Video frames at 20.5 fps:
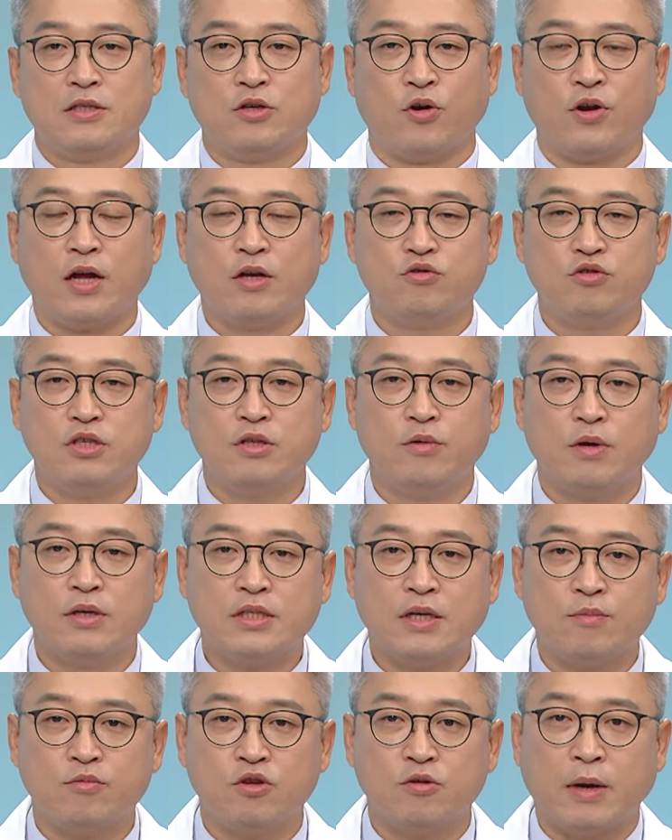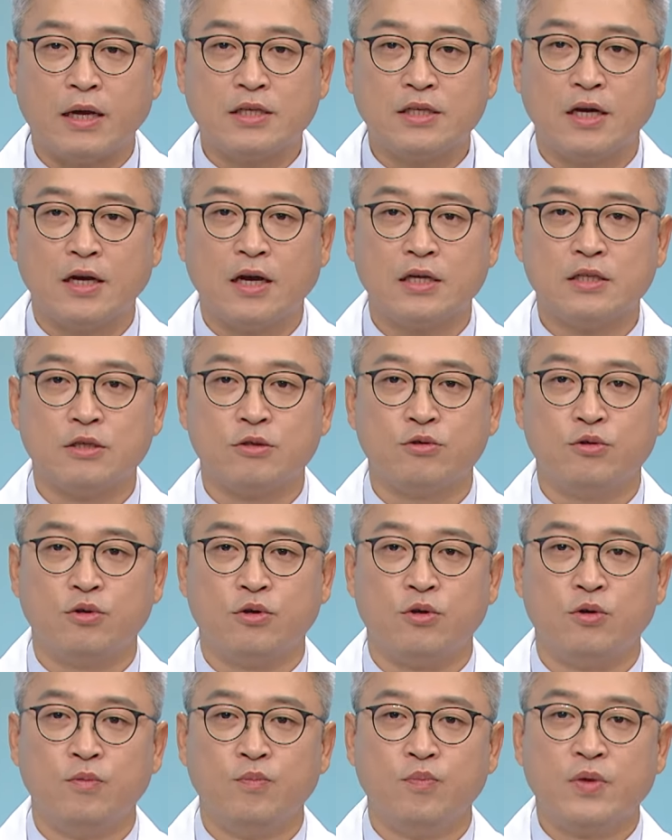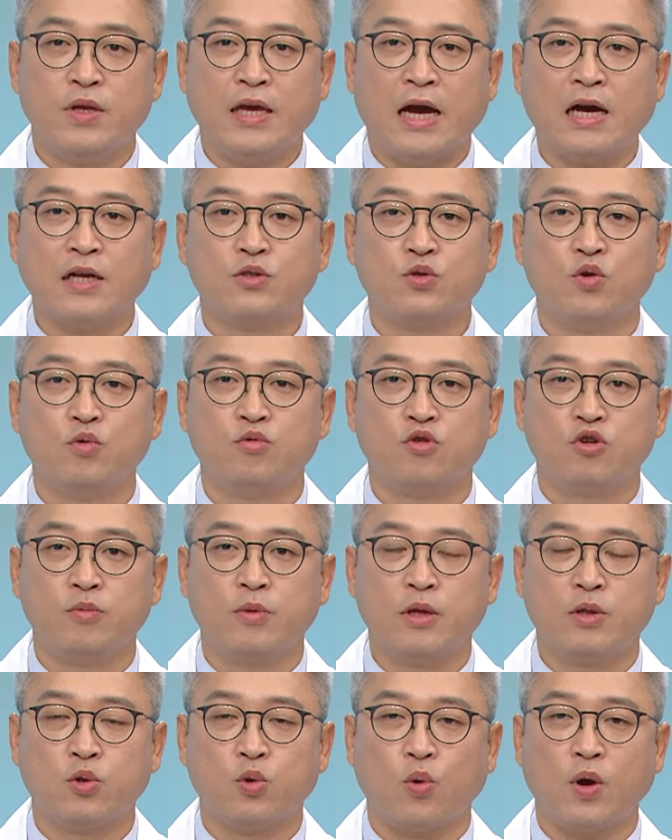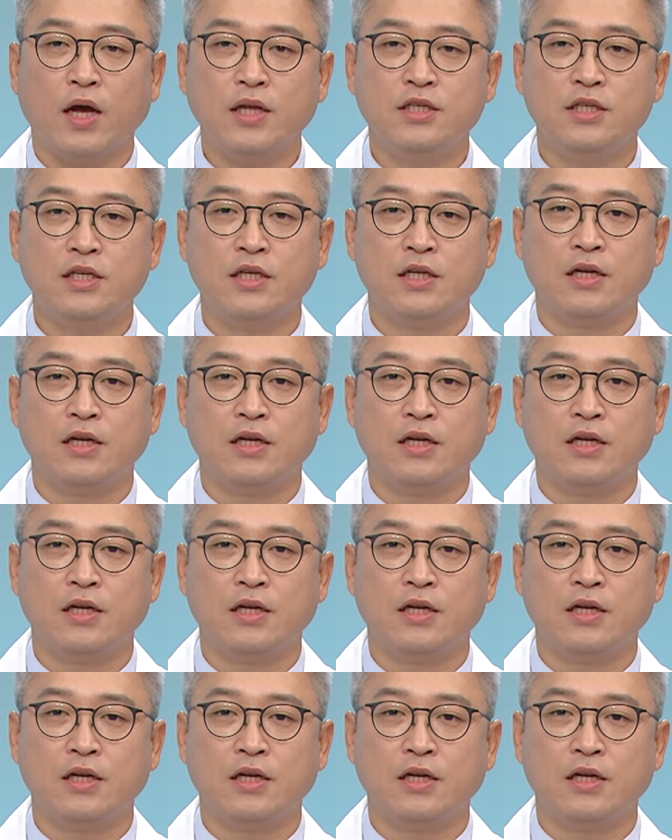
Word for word: 전화 주신 환자분도 마찬가지로 양쪽 무릎이 똑같이 음.